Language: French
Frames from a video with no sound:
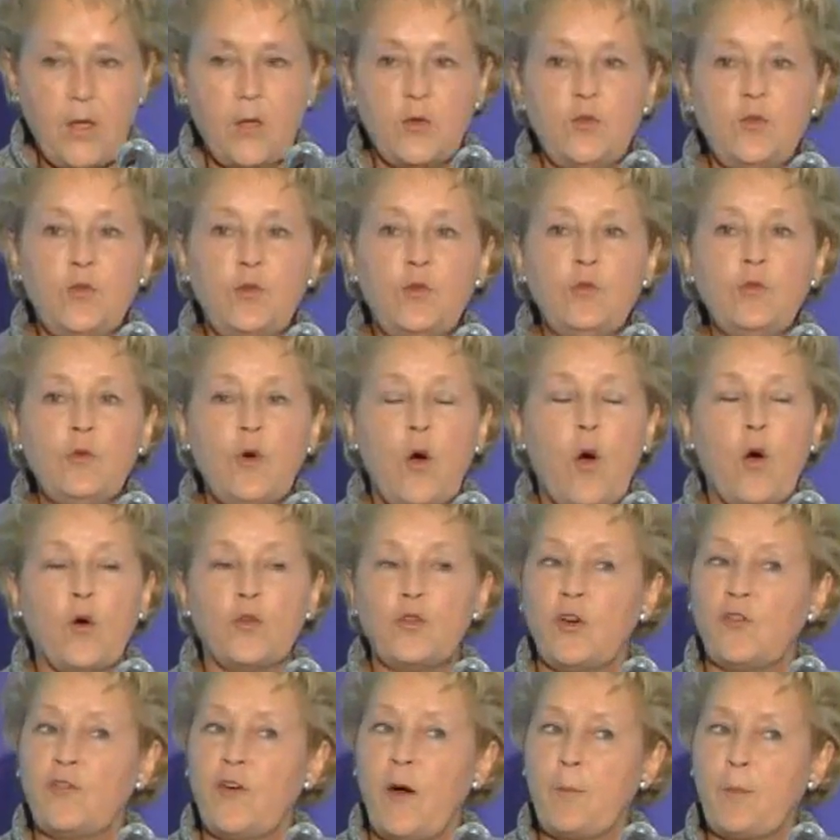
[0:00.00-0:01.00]
Nous, on
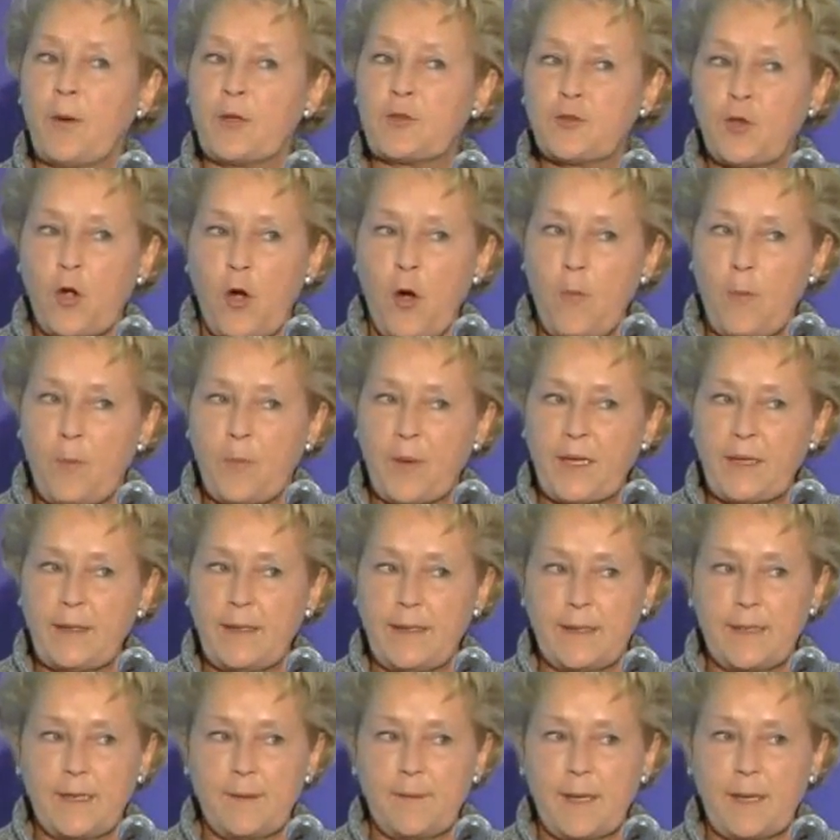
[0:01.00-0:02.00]
ne va pas tromper
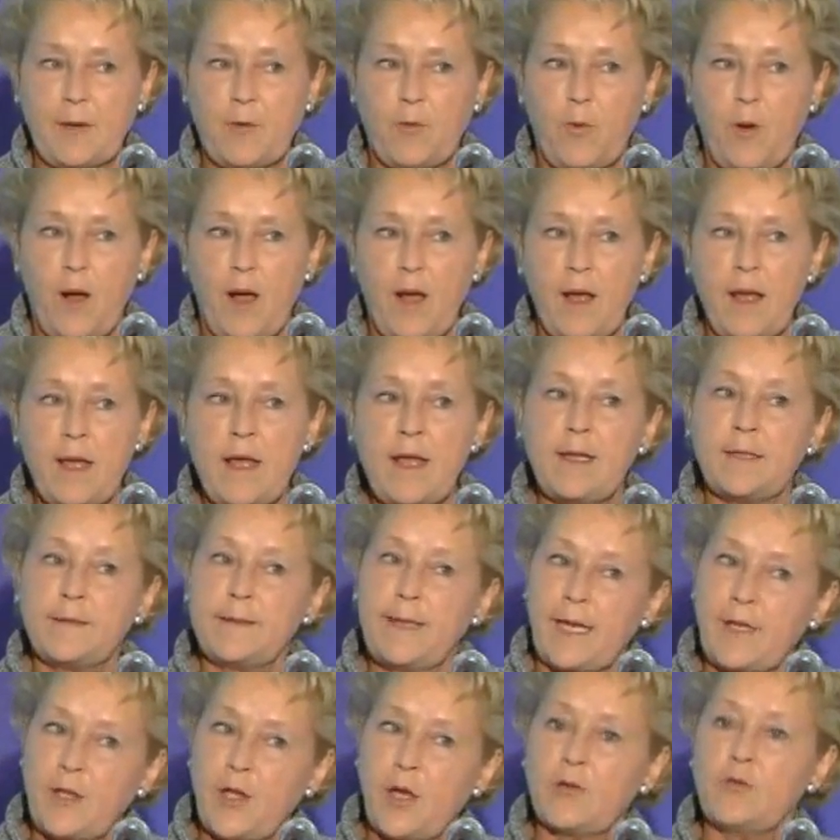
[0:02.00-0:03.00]
les Québécois.
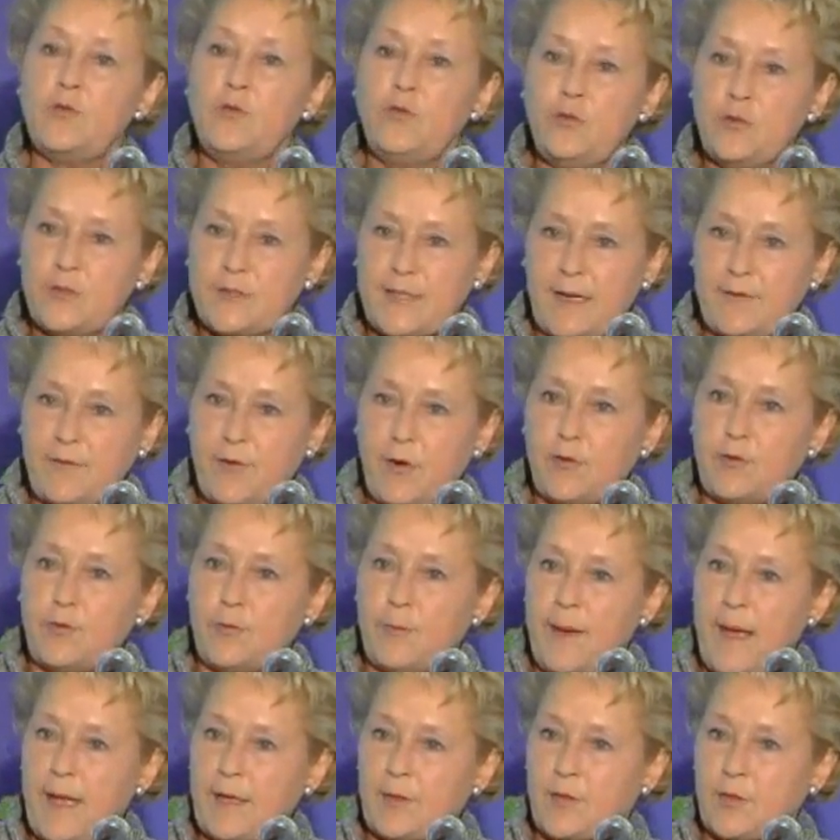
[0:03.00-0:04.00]
D'ailleurs, nous avons une
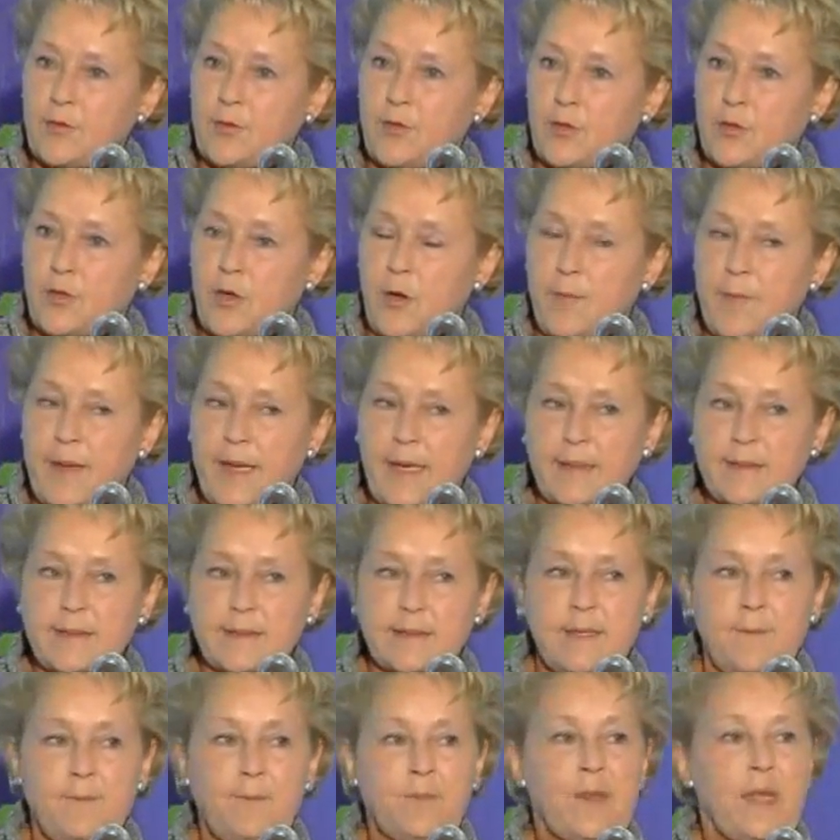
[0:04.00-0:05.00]
marque de
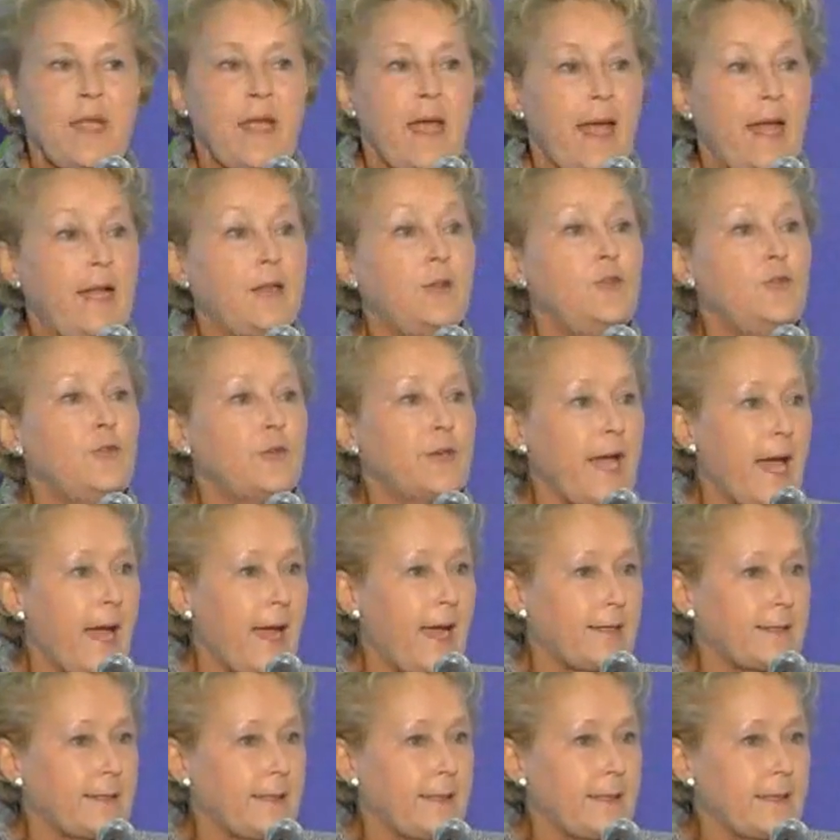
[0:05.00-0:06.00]
commerce. Elle nous
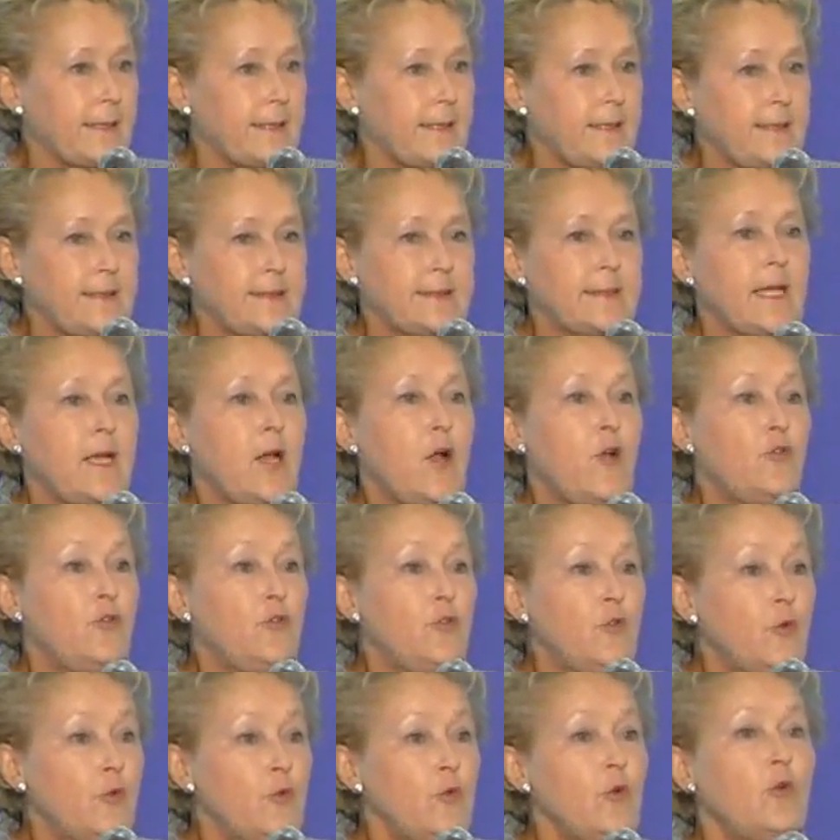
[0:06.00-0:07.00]
caractérise.
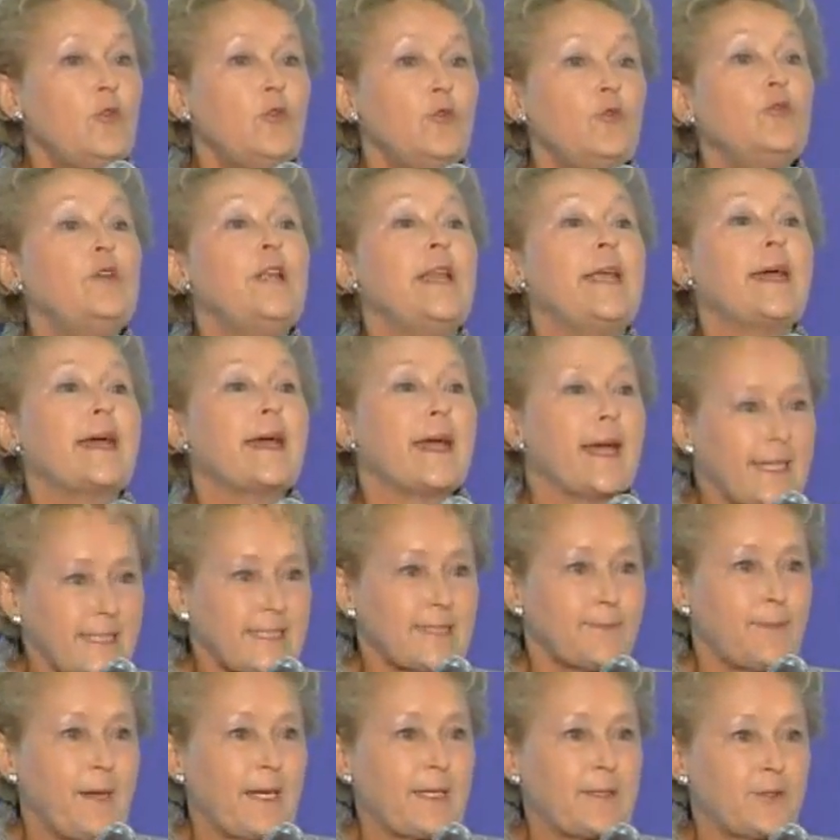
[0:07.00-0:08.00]
Nous, nous les
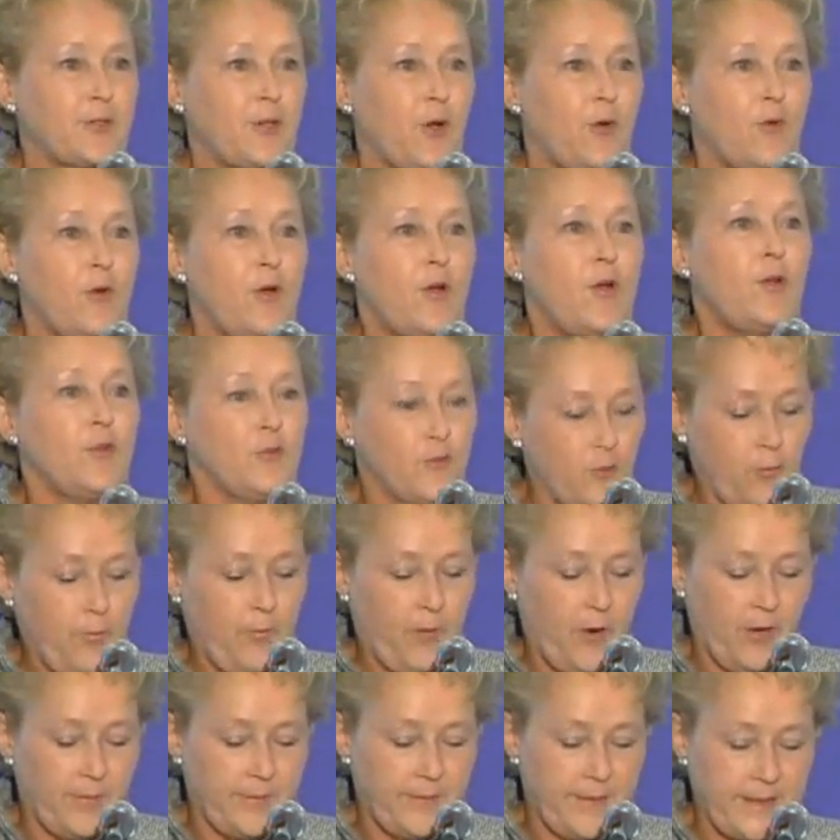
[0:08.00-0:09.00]
respectons nos
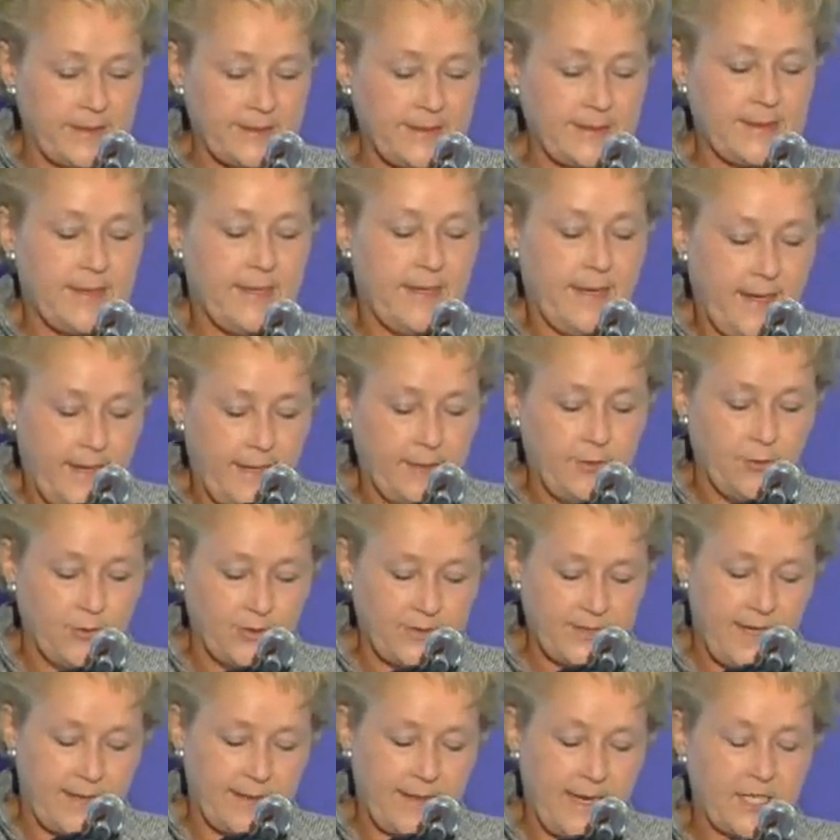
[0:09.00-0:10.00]
promesses et
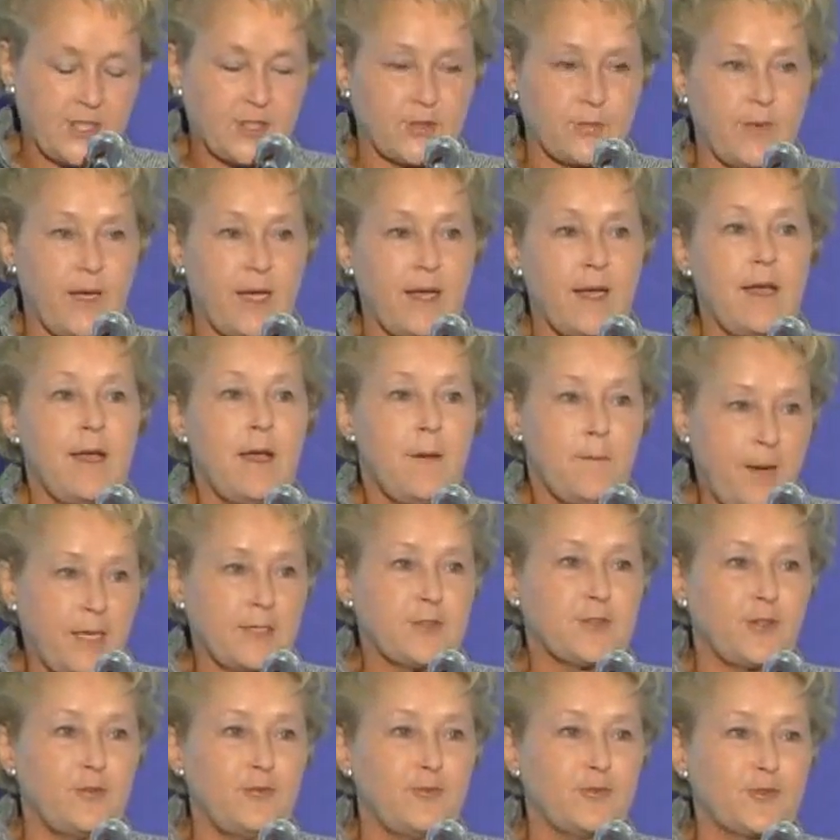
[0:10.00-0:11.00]
nos engagements,
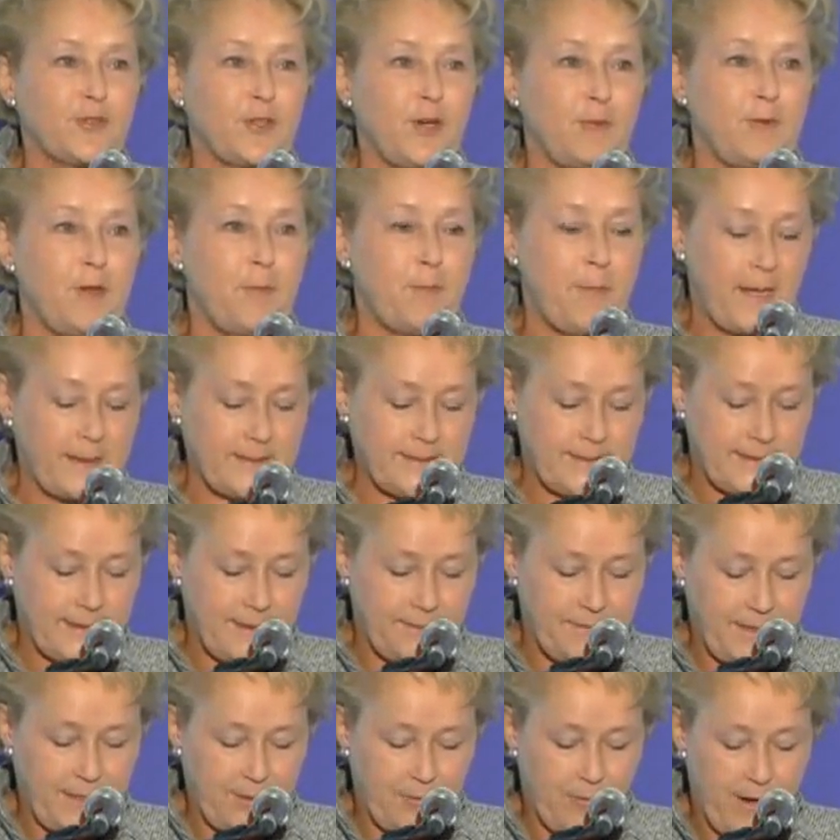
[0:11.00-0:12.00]
parce que nous sommes le Parti
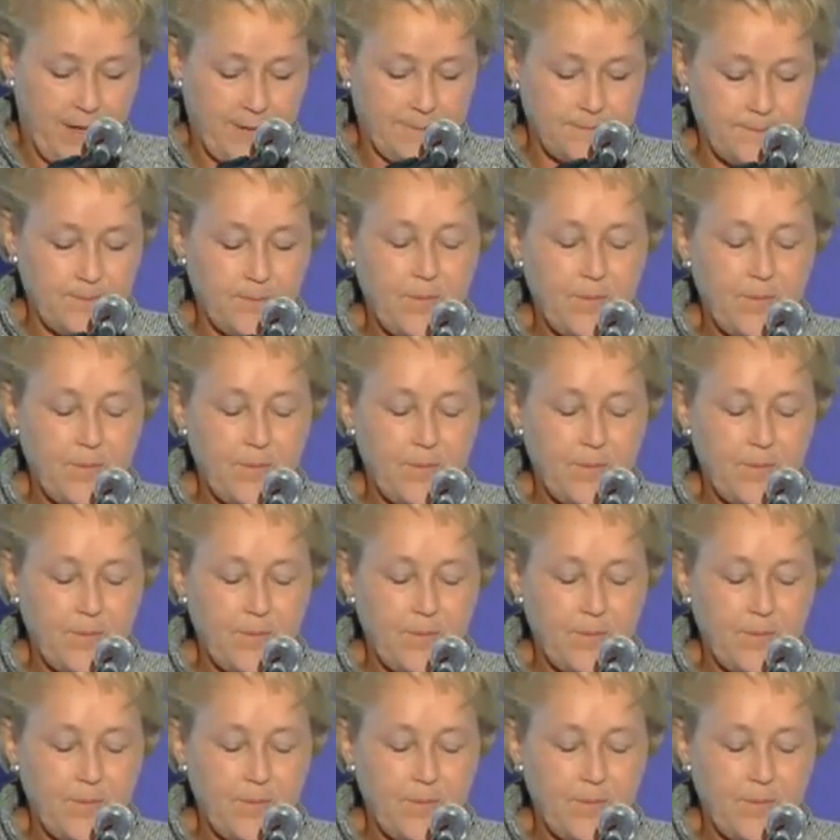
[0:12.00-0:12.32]
québécois.